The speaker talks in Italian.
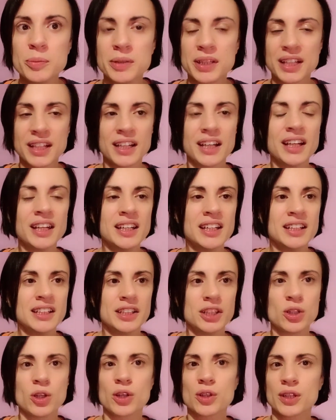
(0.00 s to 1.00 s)
perché
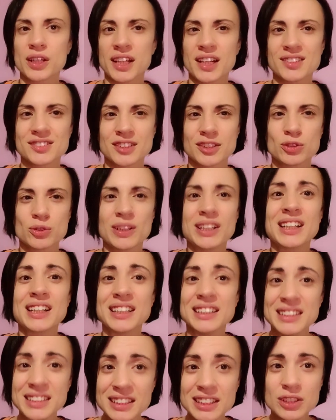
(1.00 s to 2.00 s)
ricordo che era stato
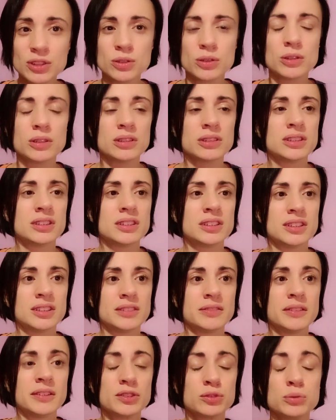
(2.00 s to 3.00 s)
aggredito, eh,
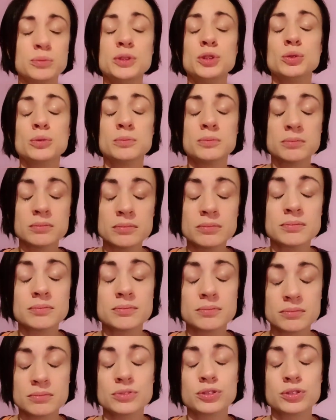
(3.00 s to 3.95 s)
aveva subito un,